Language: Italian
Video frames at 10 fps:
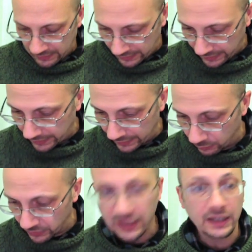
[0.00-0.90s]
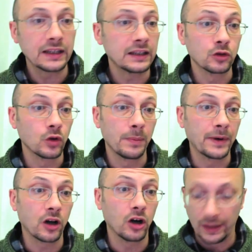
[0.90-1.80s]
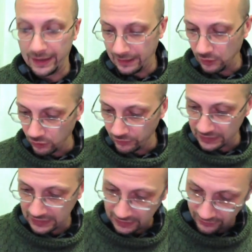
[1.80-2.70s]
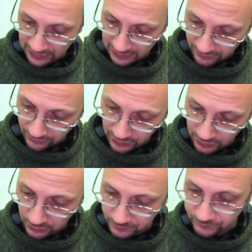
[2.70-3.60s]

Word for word: eh, o mi credete sulla parola o vi andate a vedere il video